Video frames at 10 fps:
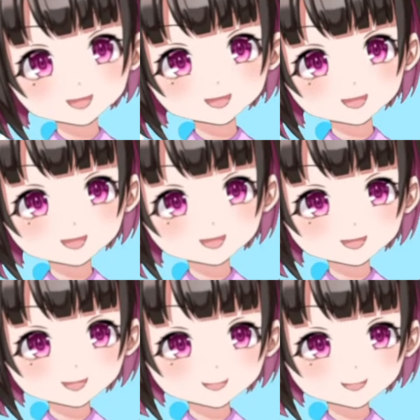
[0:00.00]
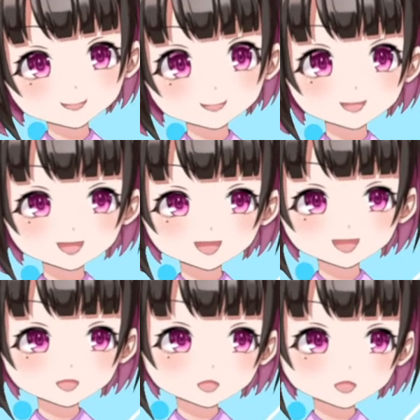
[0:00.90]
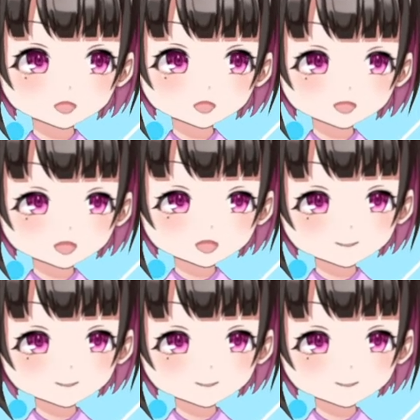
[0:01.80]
苦しい。苦しい。